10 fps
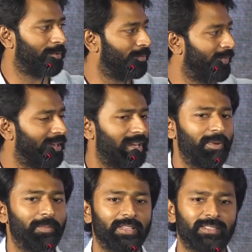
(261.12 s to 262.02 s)
அப்புறம்
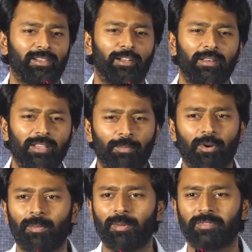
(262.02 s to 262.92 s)
எல்லாருமே பேசினாங்க நிறைய
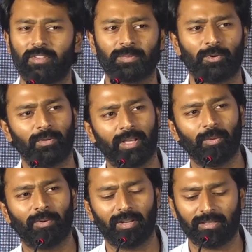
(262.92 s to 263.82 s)
ப்ராப்ளம்ஸ் ஃபேஸ் பண்ணோம் டே
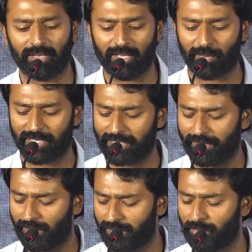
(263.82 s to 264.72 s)
ஒன்லேருந்து நிறைய
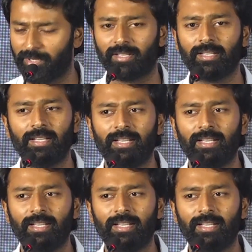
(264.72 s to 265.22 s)
பிரச்சனைகள் ஆச்சு அப்படின்னு